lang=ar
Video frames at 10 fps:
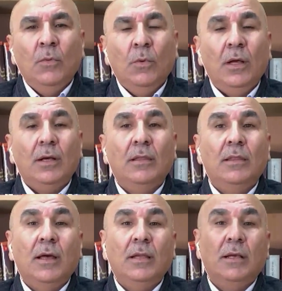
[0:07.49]
ولكن
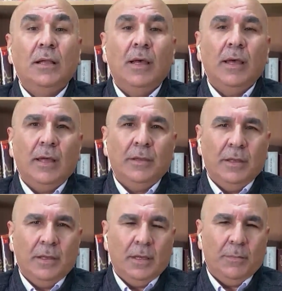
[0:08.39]
ذلك لا
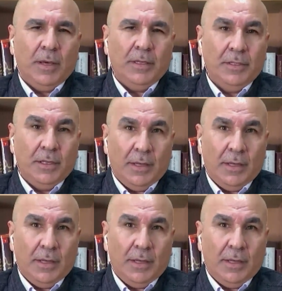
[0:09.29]
يعني أننا بعيدين